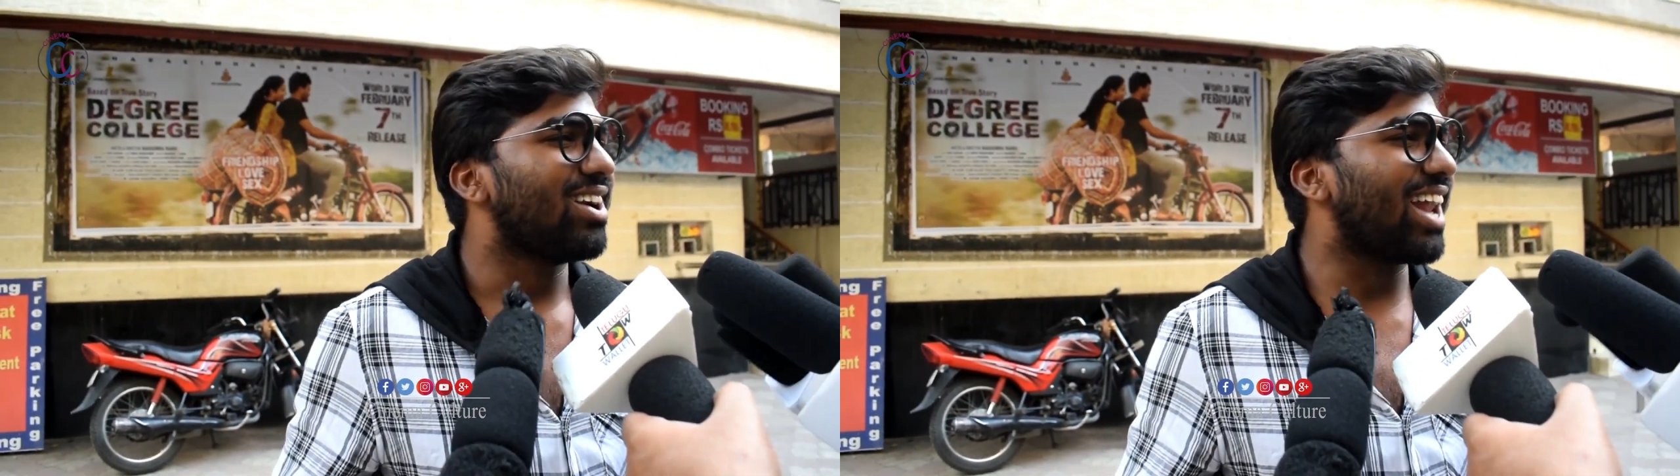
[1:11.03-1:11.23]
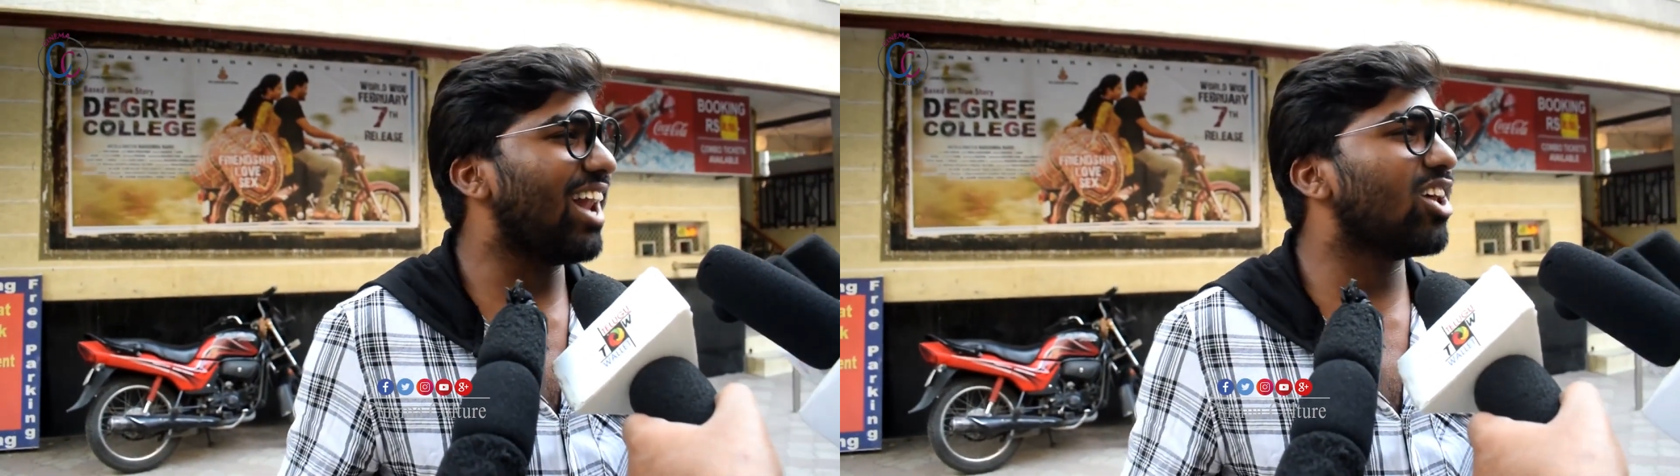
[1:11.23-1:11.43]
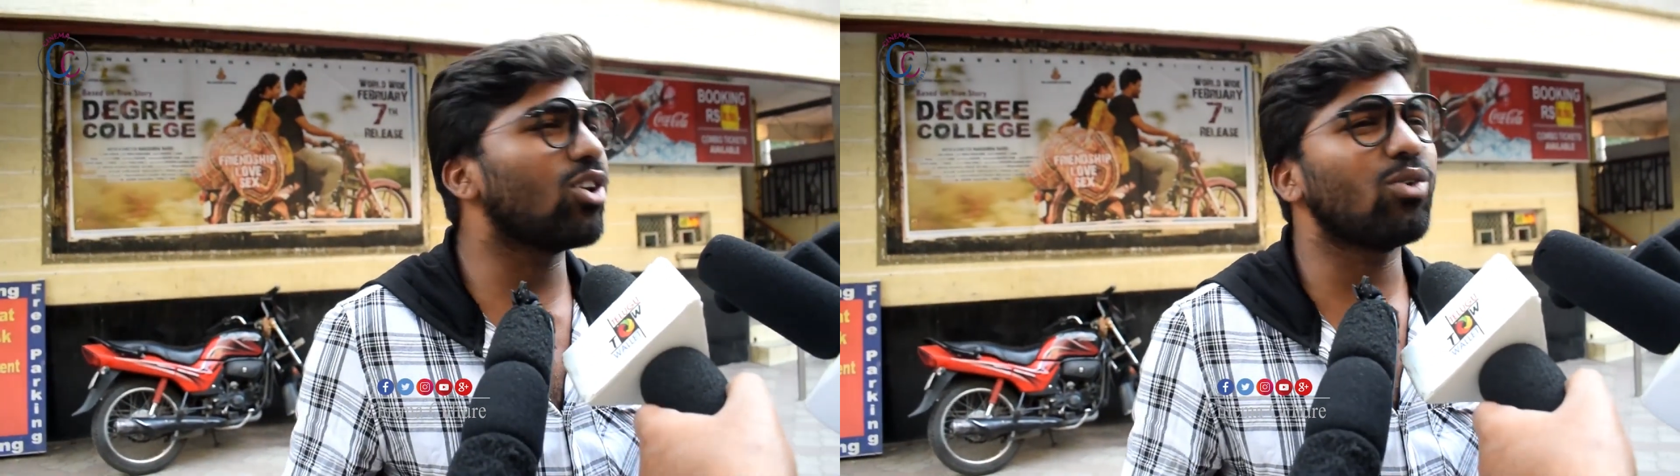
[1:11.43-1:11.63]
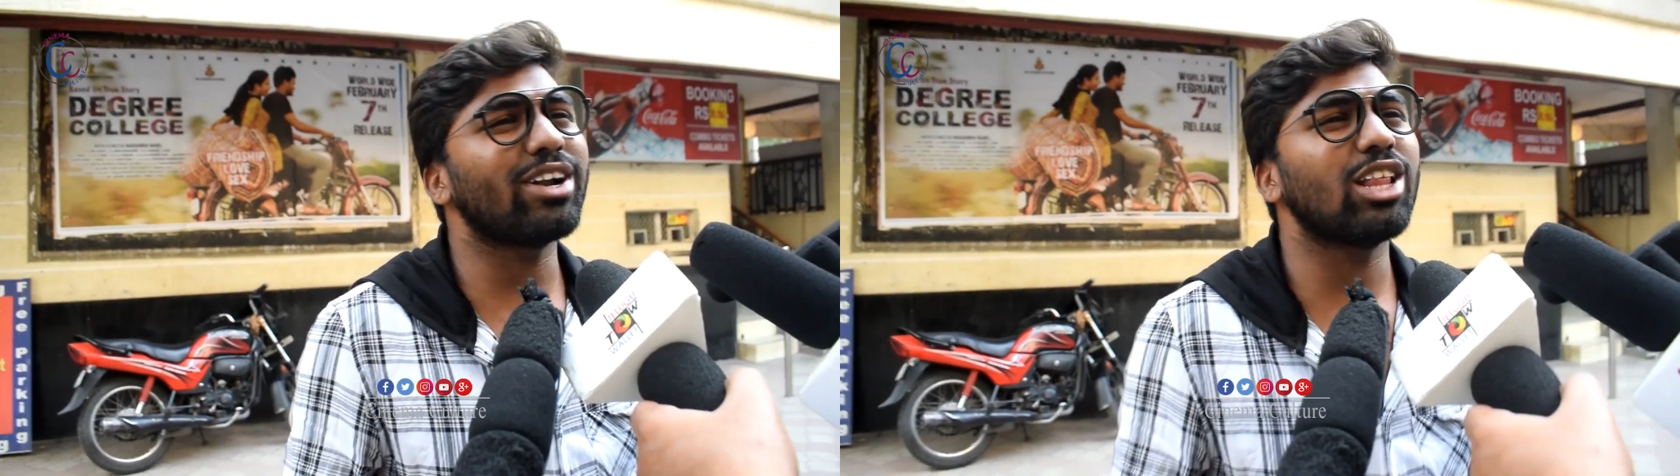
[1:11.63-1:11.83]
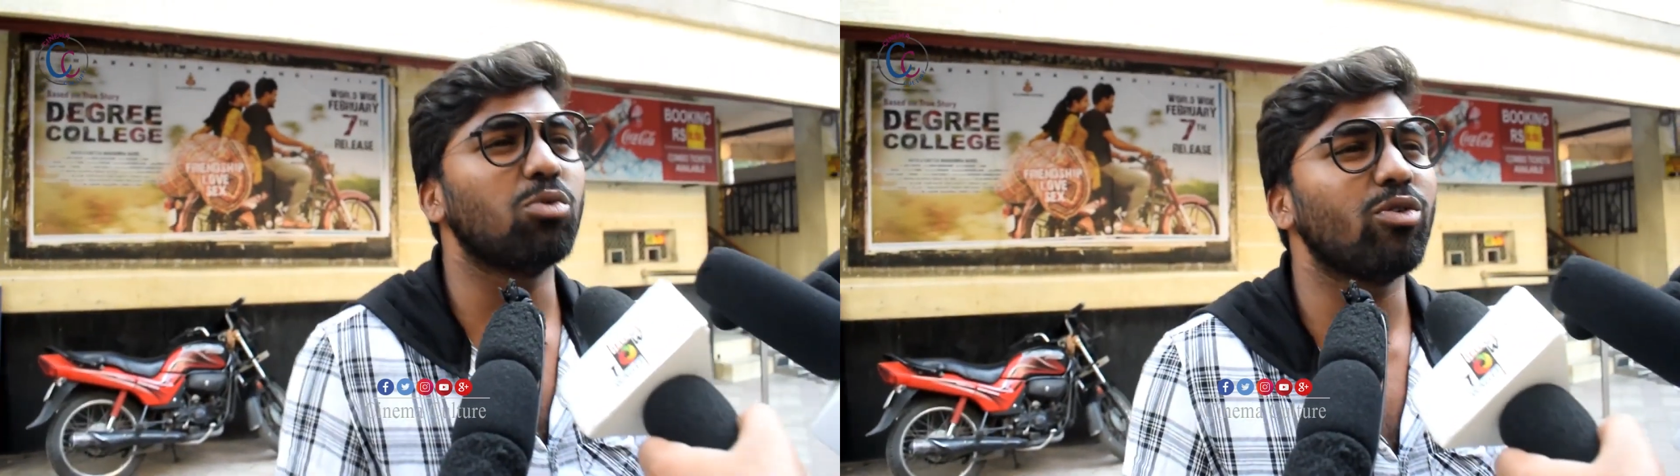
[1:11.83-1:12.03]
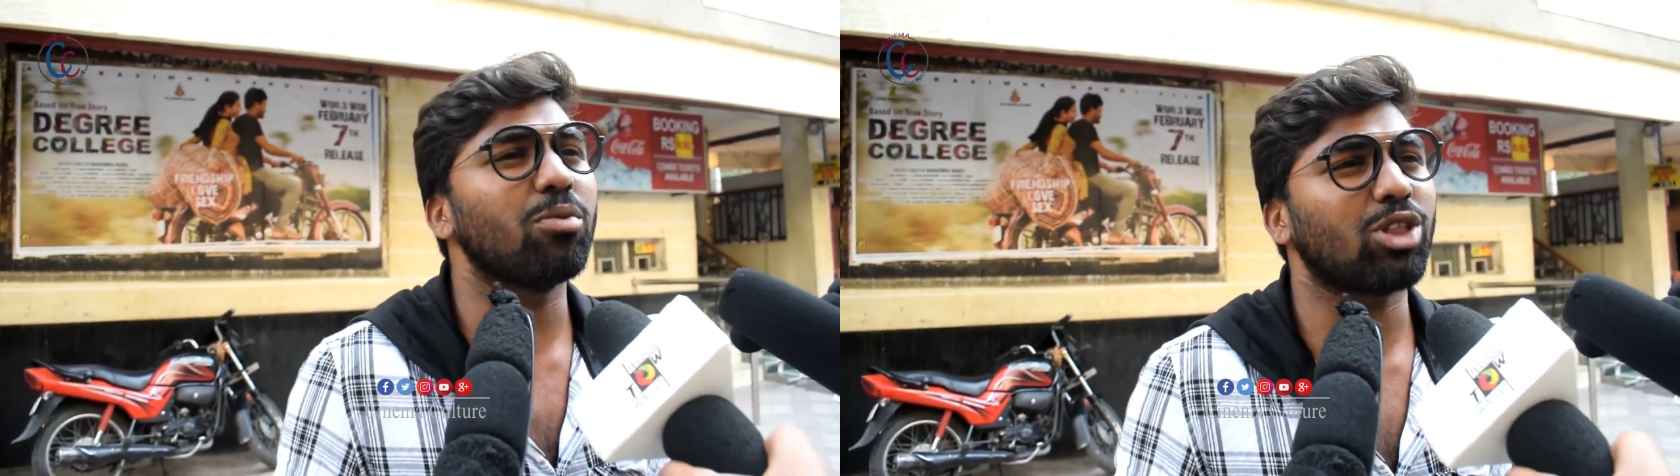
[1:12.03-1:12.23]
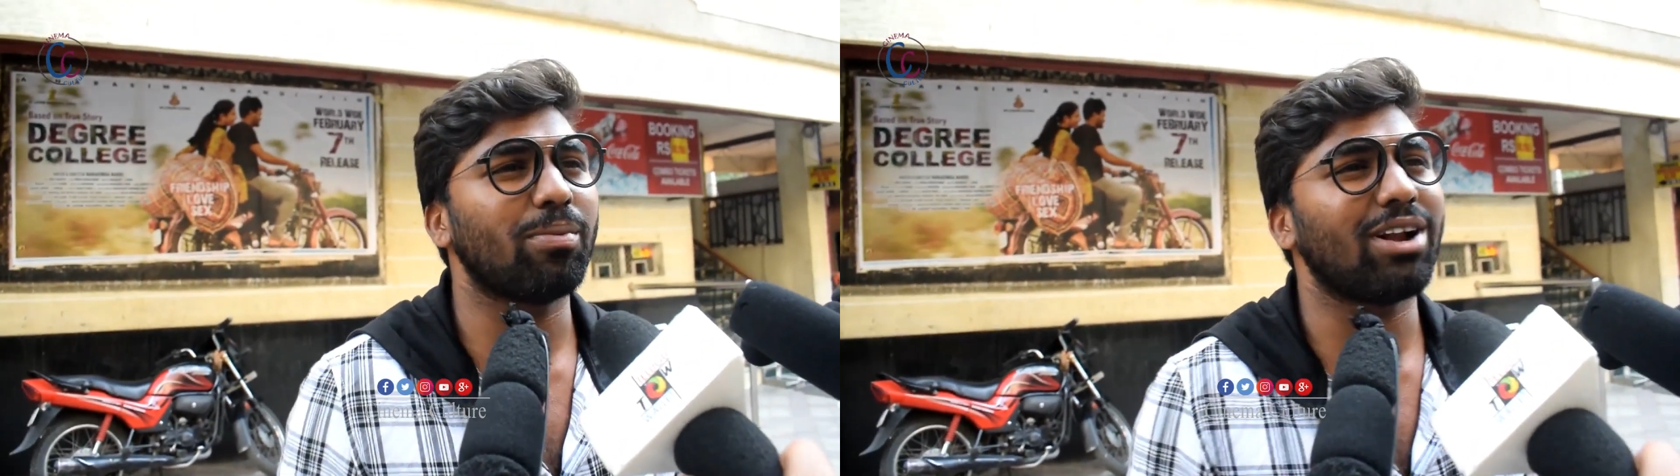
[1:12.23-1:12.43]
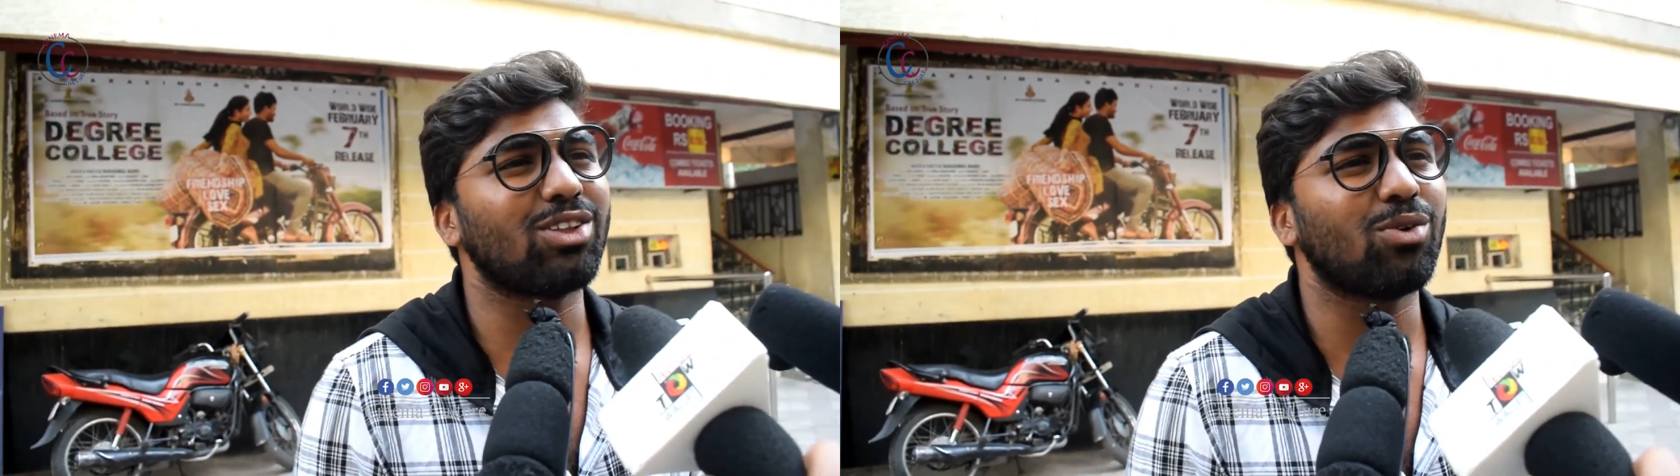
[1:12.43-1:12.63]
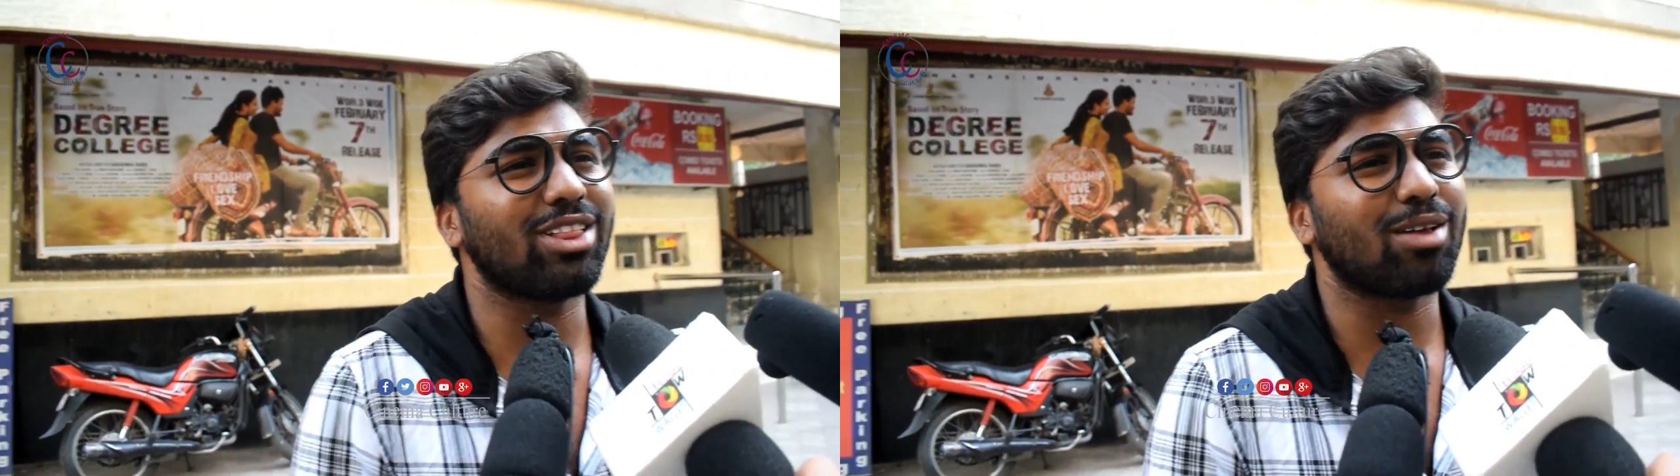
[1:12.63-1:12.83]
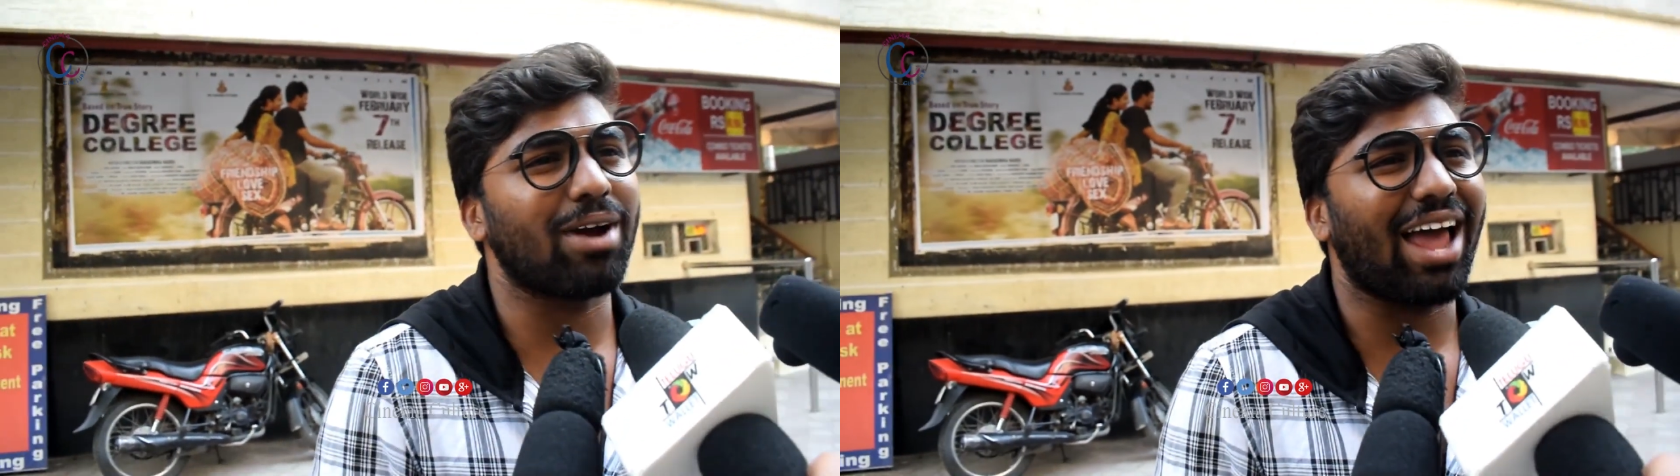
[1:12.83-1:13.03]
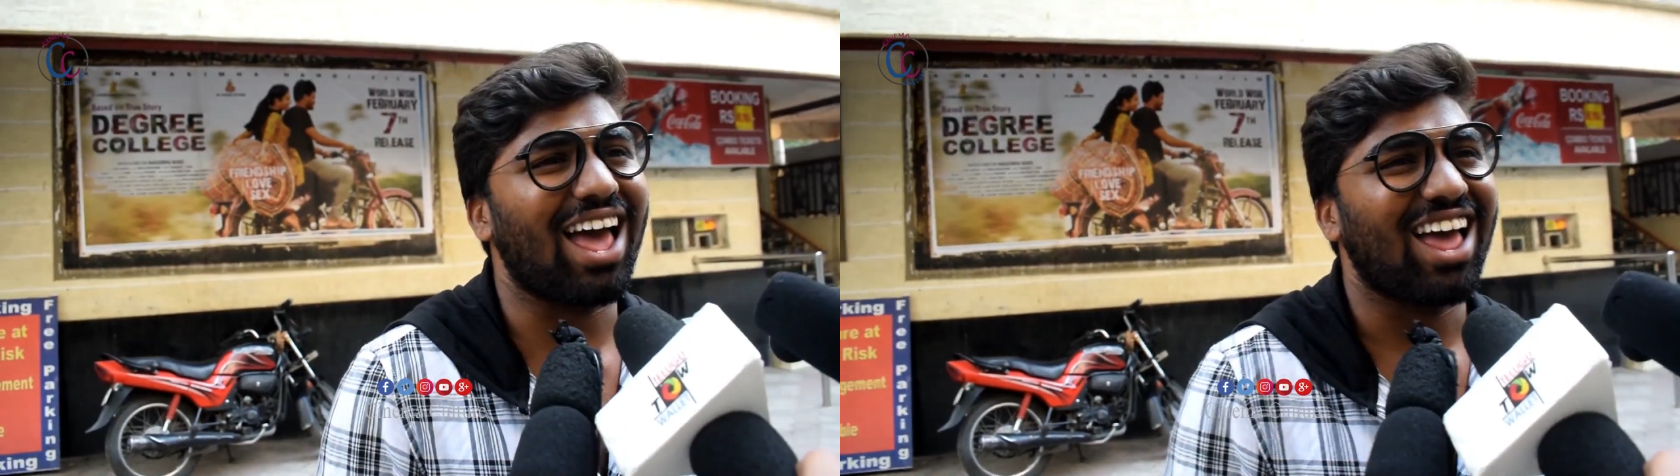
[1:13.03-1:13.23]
ట్రైలర్ పెట్టింది మూవీ మొత్తం ఎట్లా చూపెడతారు భయ